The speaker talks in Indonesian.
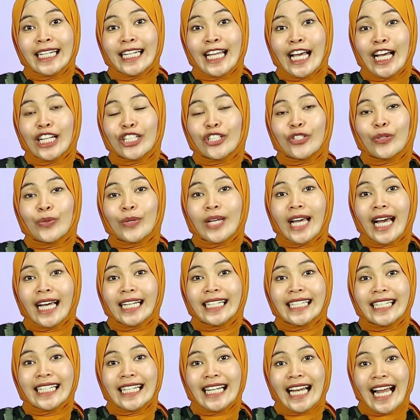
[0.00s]
dan juga
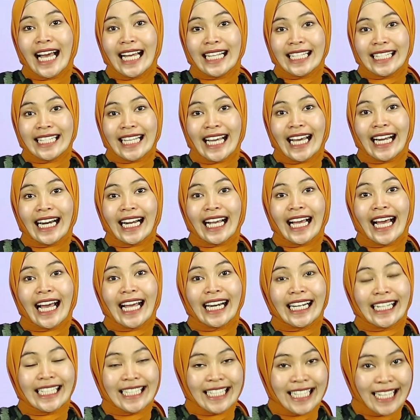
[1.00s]

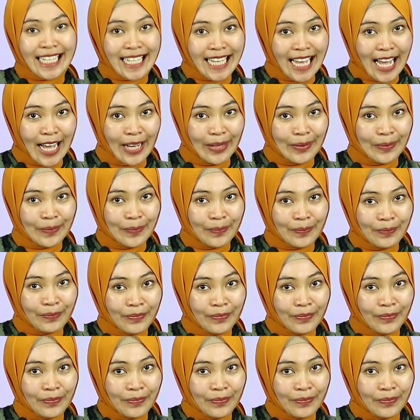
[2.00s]
dilancarkan rizkinya.